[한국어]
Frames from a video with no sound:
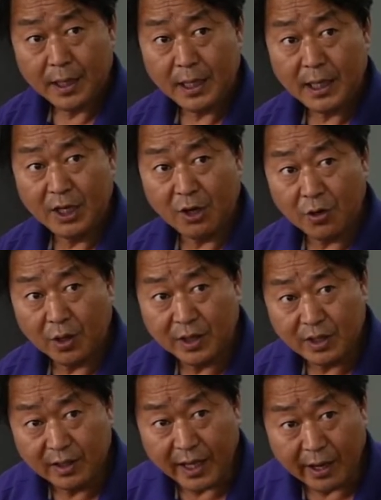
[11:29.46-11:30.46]
이런
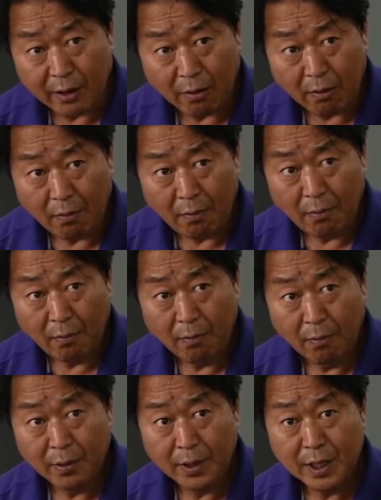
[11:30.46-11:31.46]
것들이에요.
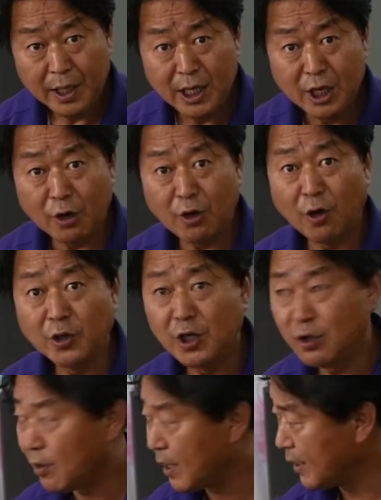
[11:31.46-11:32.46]
이걸
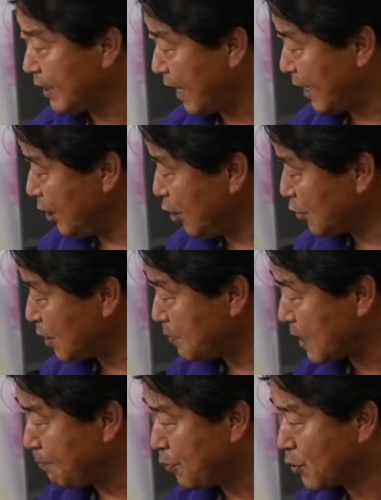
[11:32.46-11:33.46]
얻으려고 하는데
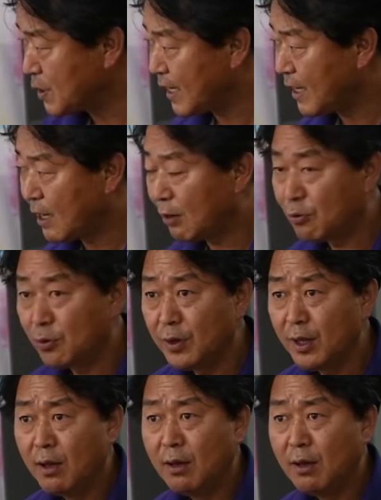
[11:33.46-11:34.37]
0.3%짜리 갖고는